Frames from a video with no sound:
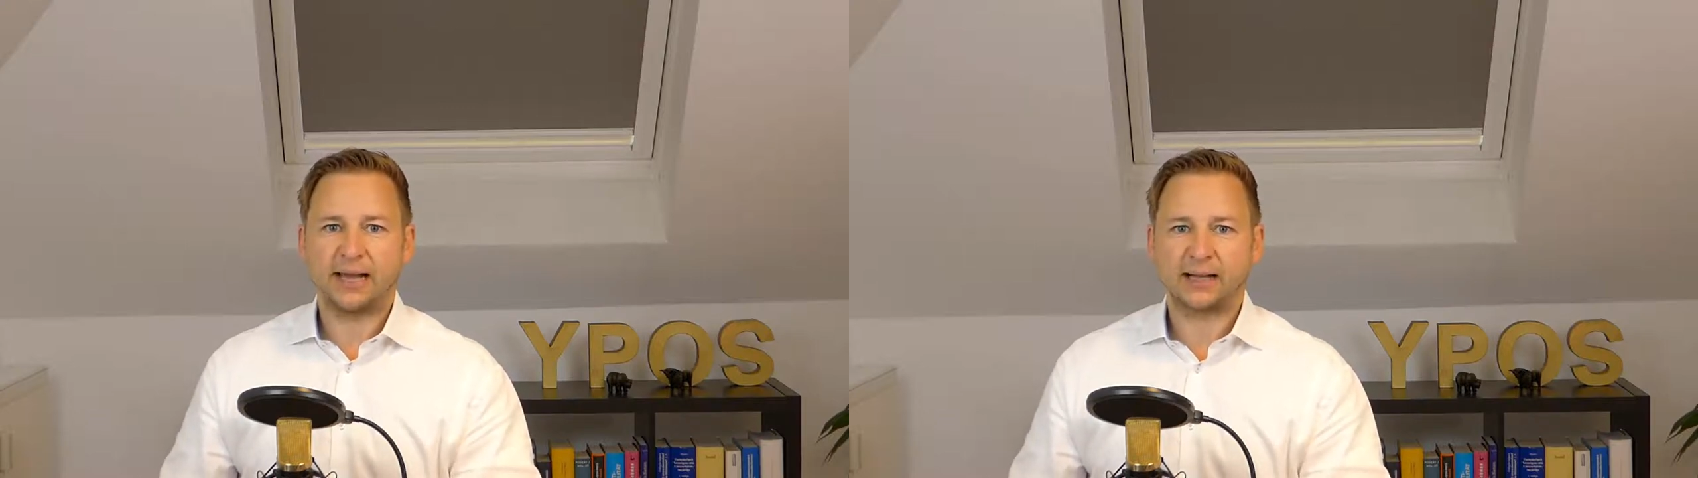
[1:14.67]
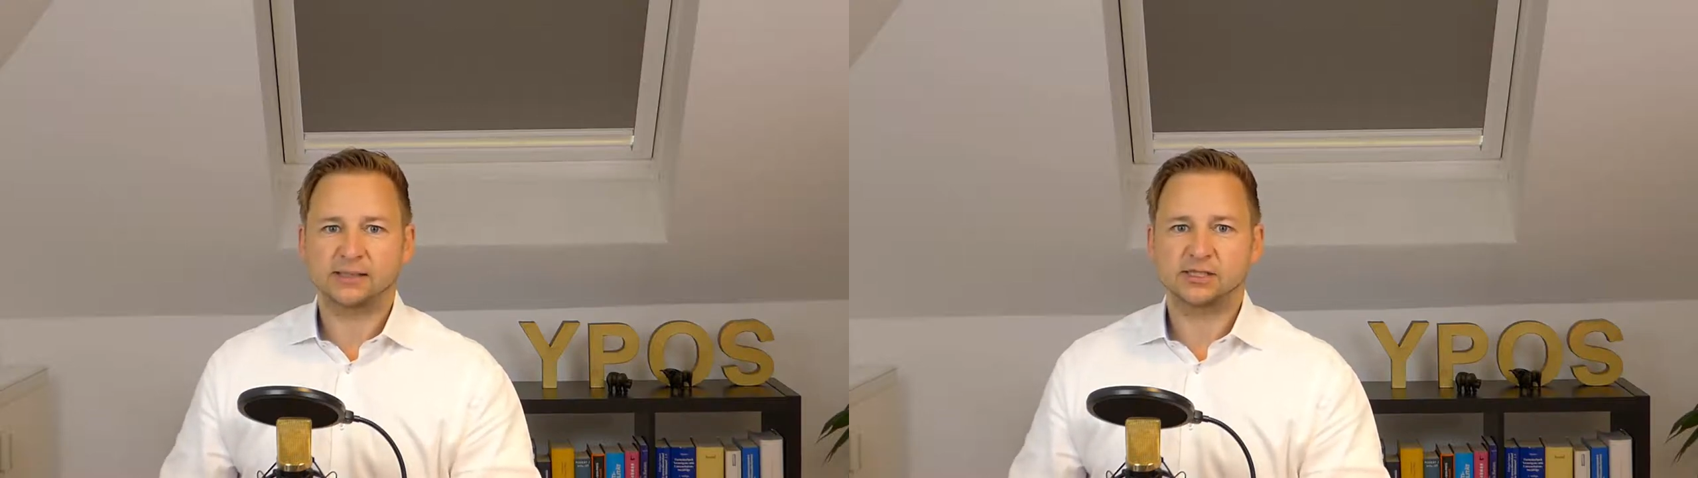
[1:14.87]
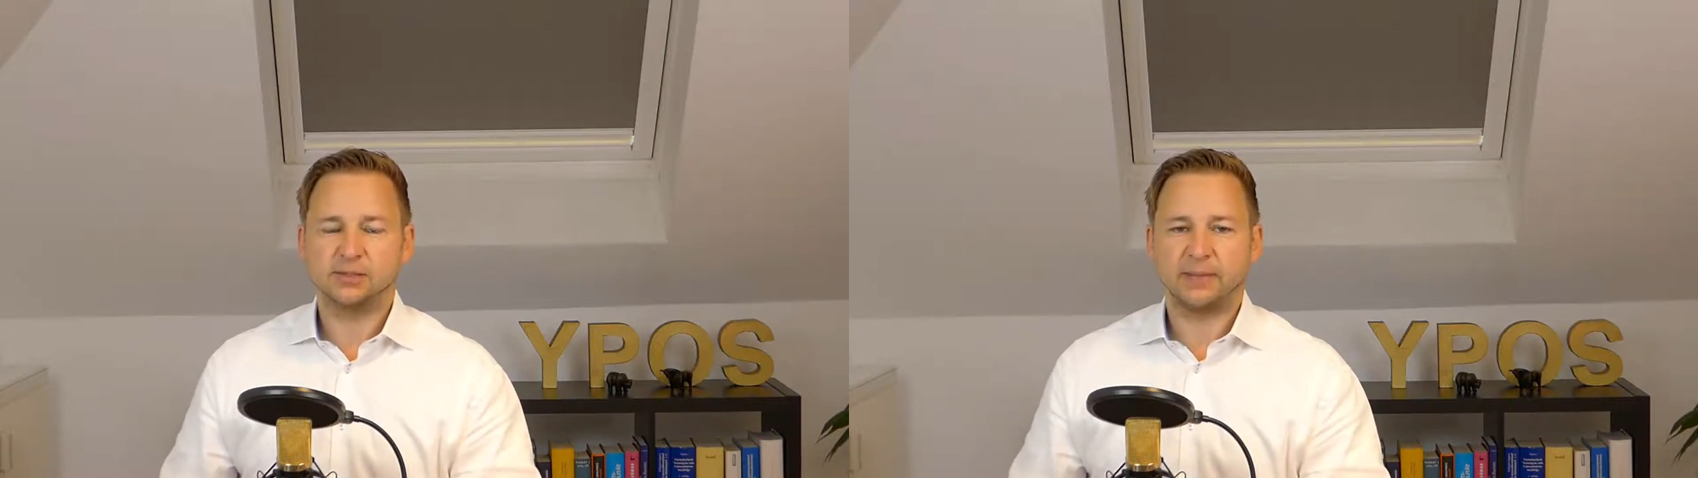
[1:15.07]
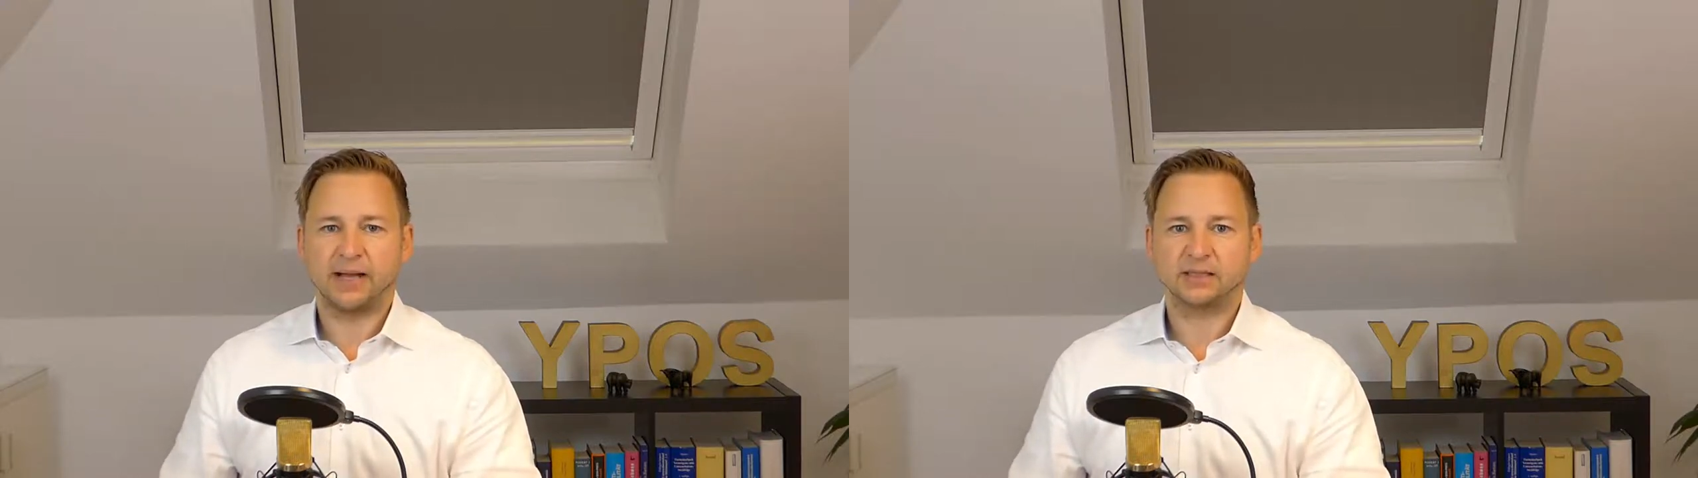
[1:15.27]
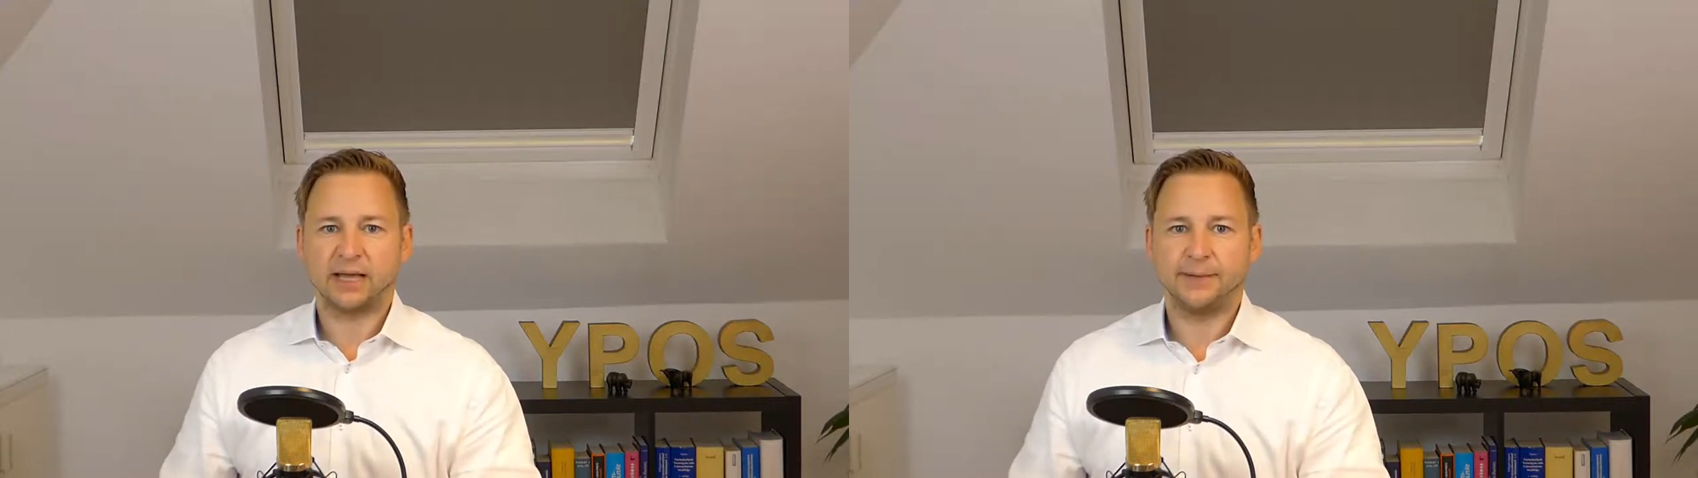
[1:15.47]

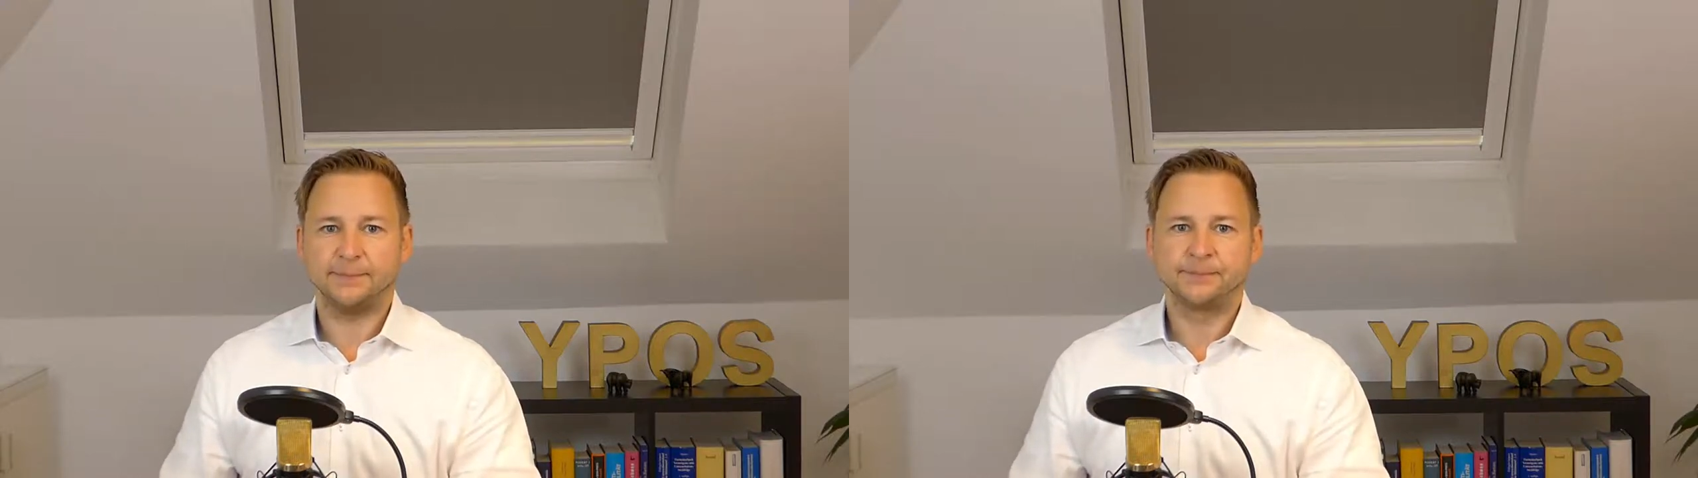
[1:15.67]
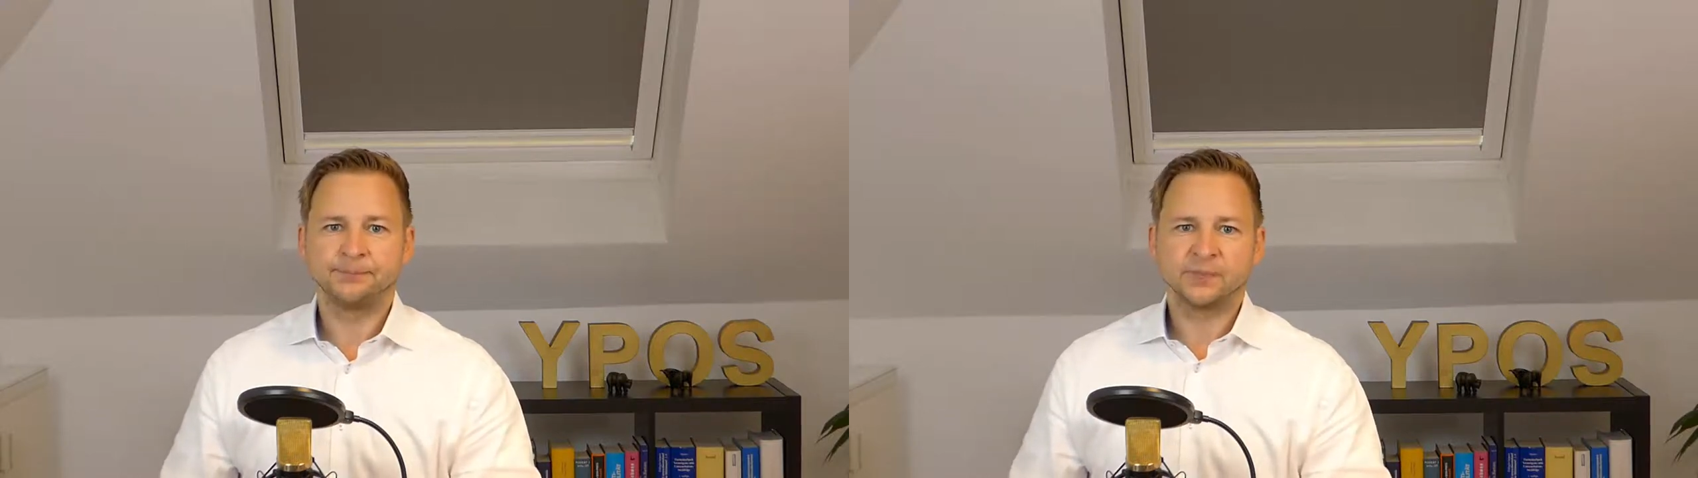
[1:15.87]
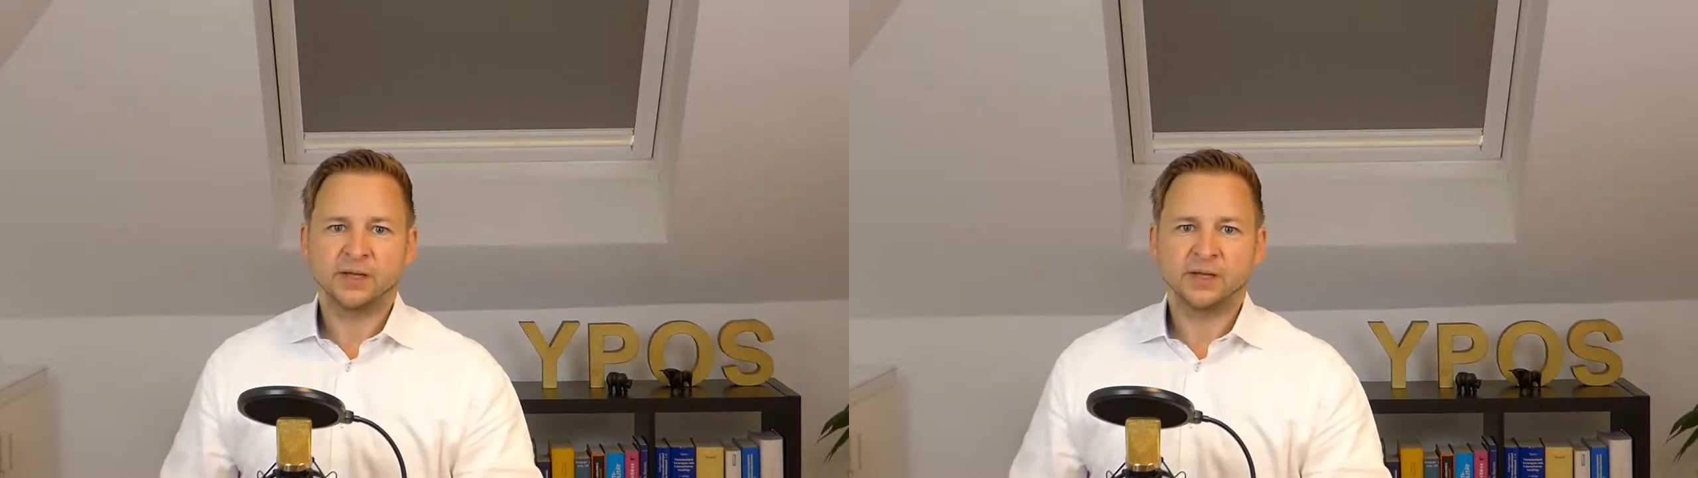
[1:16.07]
Aktienmarkt an.